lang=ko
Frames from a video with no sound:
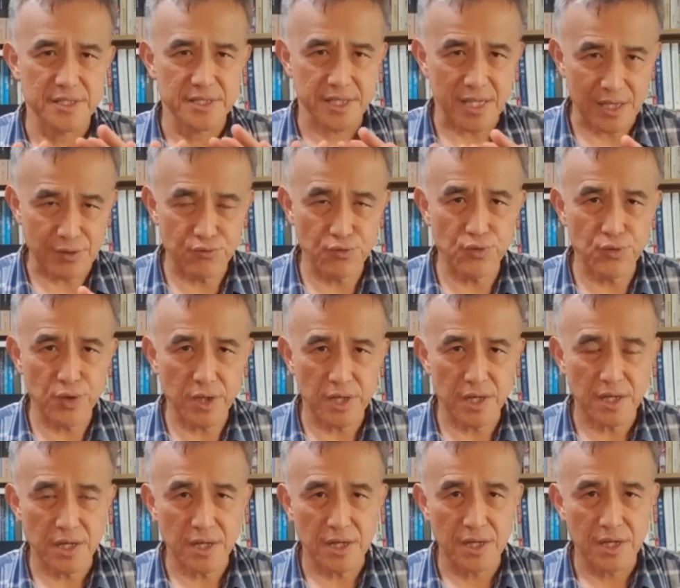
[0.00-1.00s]

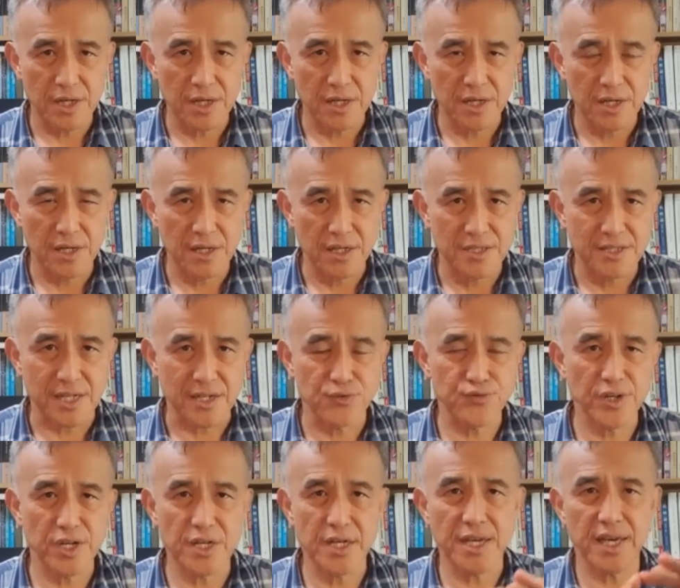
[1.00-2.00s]
자국과
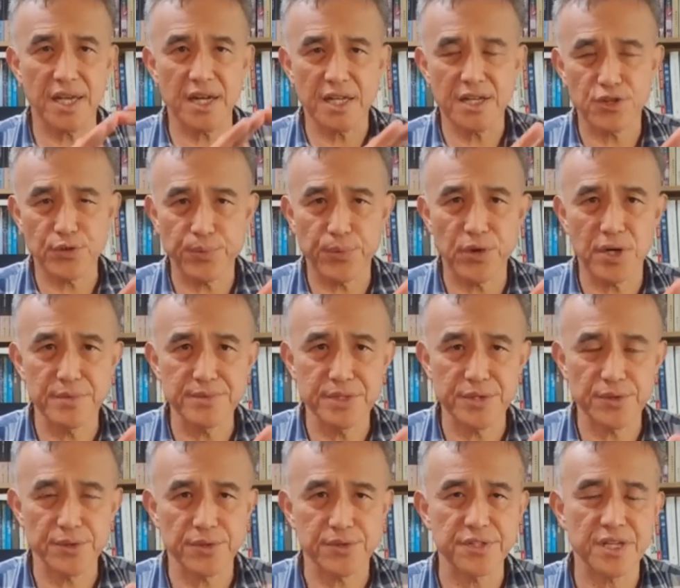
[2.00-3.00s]
자국에는 캐나다도 포함되죠.